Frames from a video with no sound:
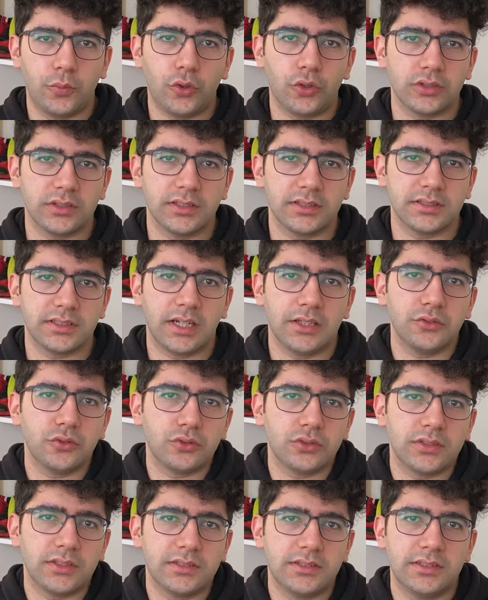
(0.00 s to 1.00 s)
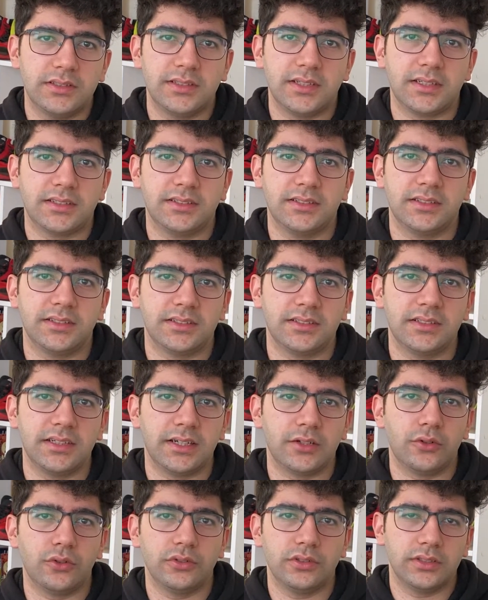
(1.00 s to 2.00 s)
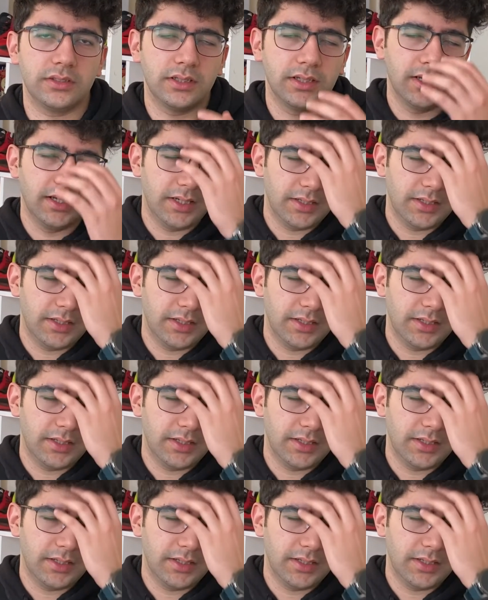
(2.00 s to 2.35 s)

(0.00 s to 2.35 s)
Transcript: Portland kadrosuna atılacaksınız. Greg Oden,